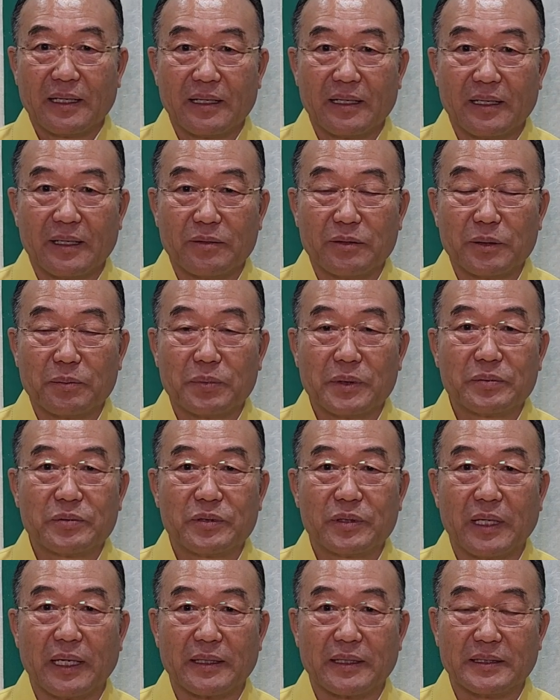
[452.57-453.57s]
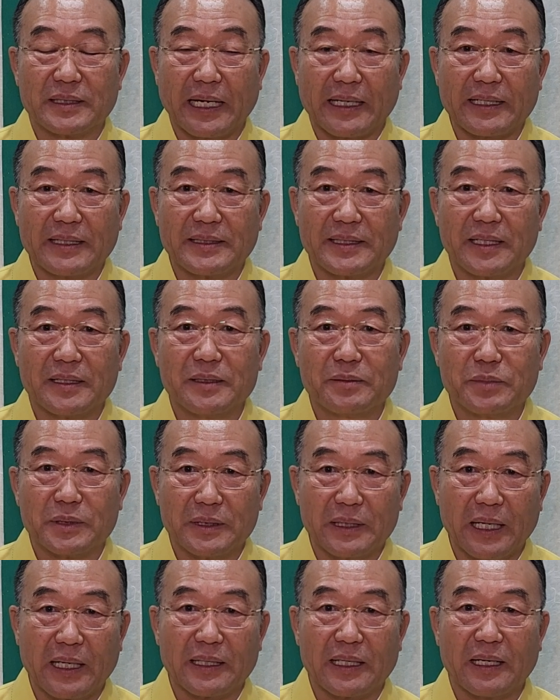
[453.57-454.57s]
예, 우리 법수양이 자기
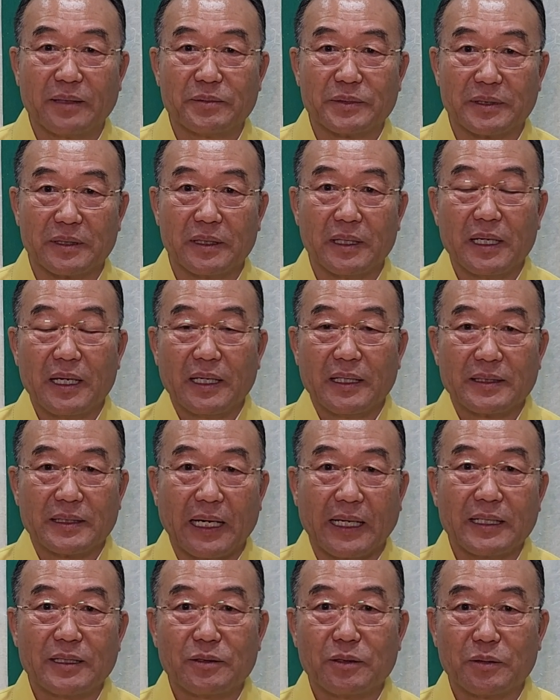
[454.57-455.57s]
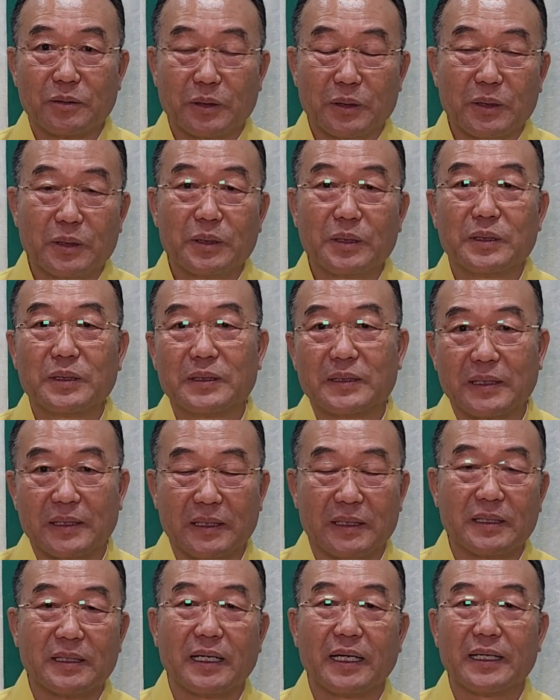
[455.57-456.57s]
체험을 이야기하면서 자기도 늘
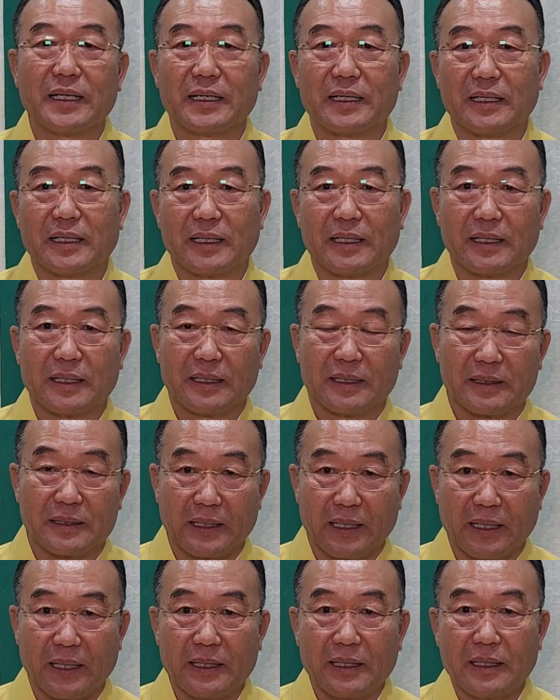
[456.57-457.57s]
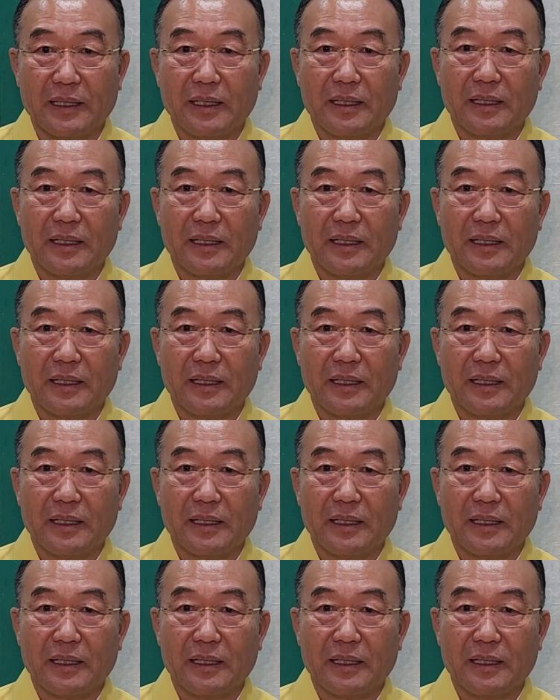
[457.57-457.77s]
영가에 이렇게